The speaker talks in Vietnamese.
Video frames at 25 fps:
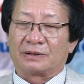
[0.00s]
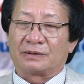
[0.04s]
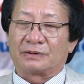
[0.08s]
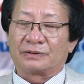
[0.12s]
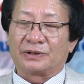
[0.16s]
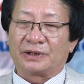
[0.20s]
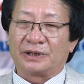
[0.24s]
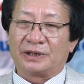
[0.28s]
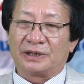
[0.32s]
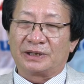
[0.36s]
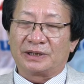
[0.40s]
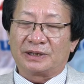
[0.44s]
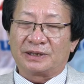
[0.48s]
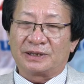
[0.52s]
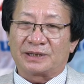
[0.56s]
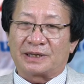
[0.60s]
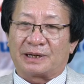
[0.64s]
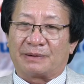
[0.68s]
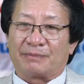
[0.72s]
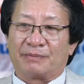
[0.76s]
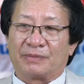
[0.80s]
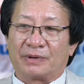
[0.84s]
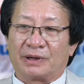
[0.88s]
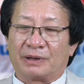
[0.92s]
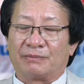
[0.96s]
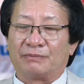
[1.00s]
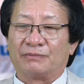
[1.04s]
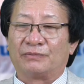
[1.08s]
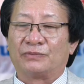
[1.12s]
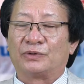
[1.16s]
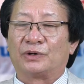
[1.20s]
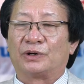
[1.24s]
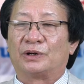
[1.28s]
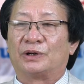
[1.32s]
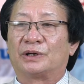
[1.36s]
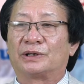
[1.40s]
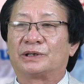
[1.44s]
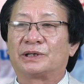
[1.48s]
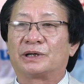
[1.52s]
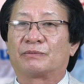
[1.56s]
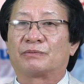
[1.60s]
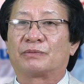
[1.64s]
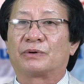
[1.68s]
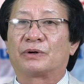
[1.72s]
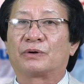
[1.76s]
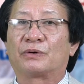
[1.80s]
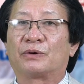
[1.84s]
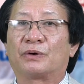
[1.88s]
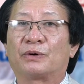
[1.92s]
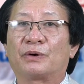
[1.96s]
có tính rất giảm âm rồi là
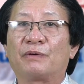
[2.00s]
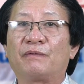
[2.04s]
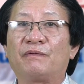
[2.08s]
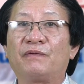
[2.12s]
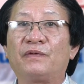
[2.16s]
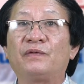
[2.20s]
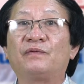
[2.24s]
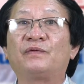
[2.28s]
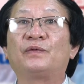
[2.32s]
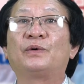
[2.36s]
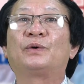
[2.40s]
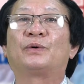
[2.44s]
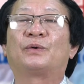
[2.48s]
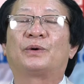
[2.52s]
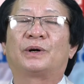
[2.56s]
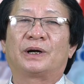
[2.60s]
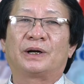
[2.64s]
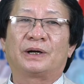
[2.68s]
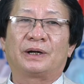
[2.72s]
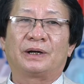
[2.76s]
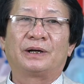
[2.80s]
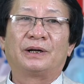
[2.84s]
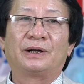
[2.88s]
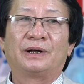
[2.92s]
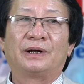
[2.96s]
trong nó có cái vi vôi hóa